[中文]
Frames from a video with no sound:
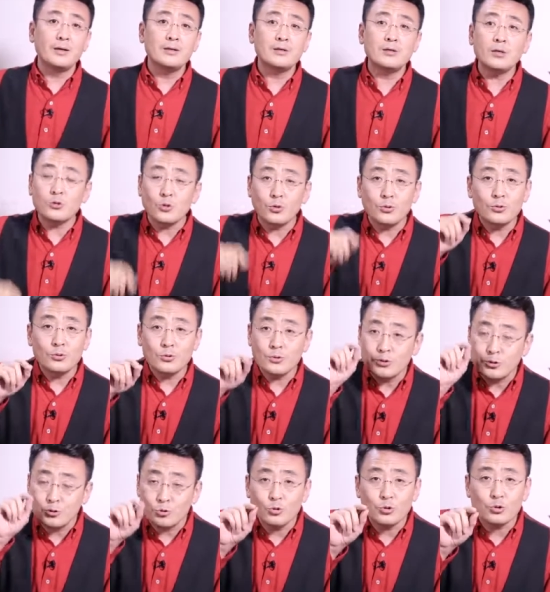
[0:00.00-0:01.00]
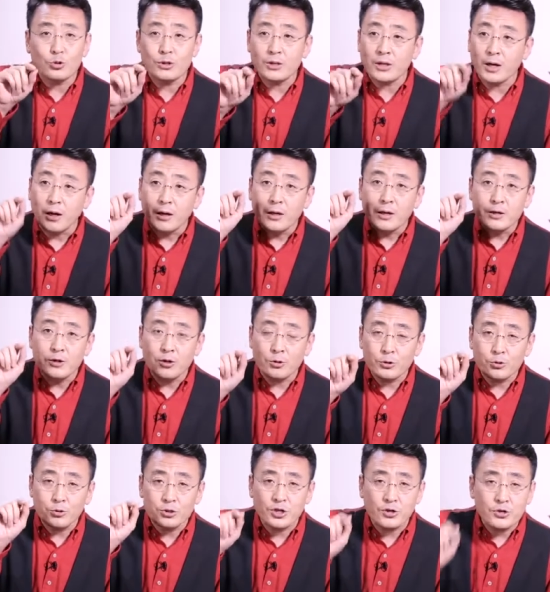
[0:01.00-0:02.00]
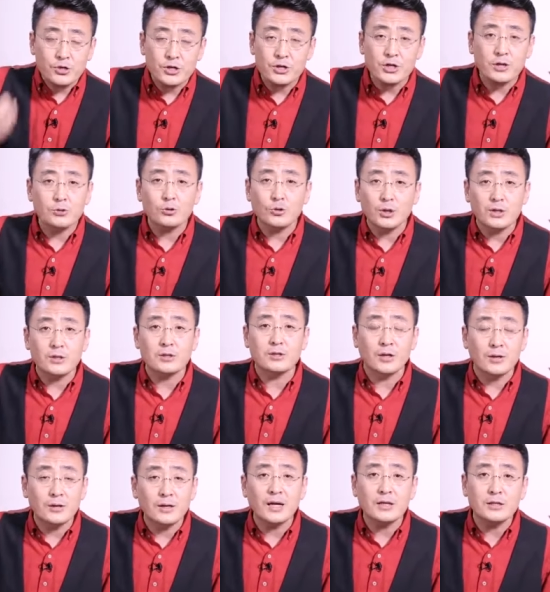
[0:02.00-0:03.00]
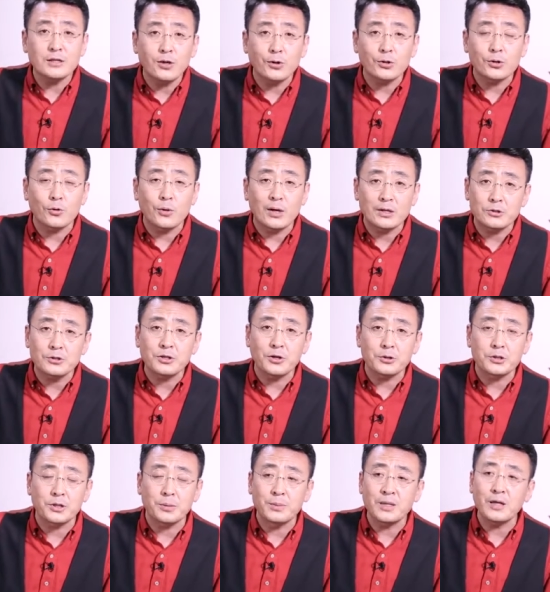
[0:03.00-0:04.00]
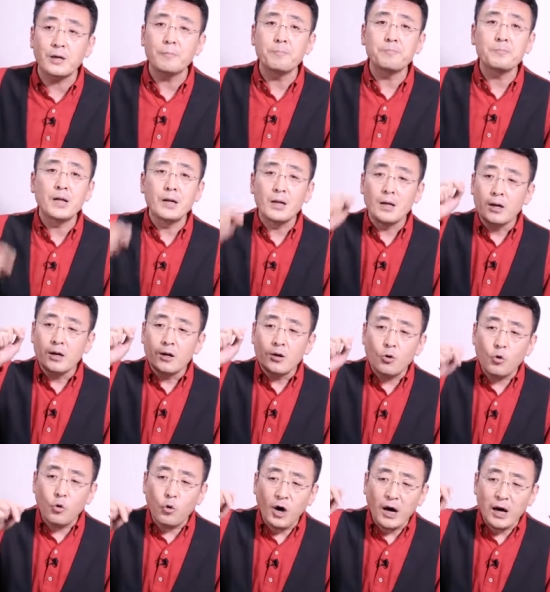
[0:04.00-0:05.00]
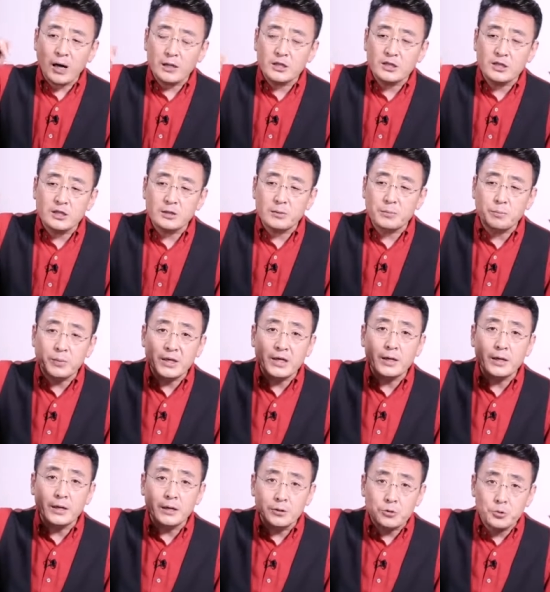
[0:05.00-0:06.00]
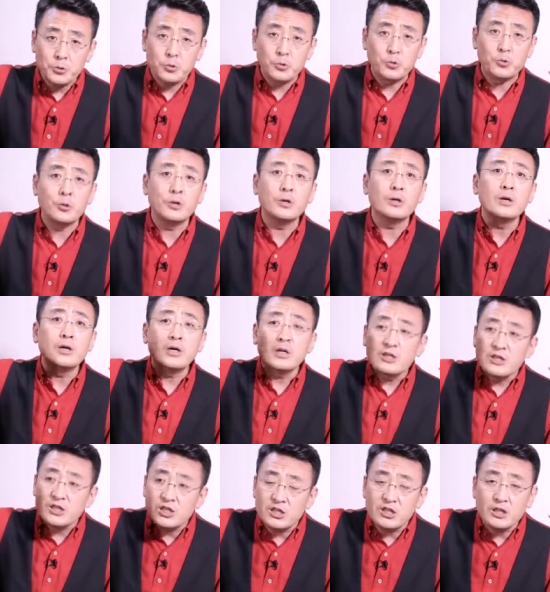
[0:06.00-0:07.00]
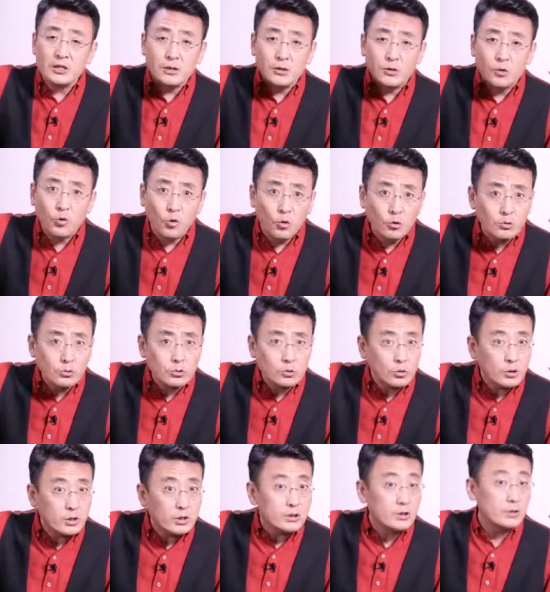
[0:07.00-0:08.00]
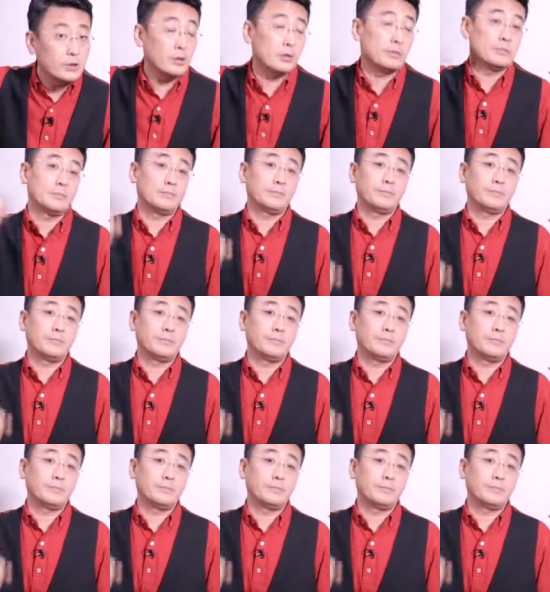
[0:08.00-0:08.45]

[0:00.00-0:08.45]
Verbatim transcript: 这种族群呢，要用政治正确的词儿来叫的话，就叫什么呢？跨性别女。性工作者，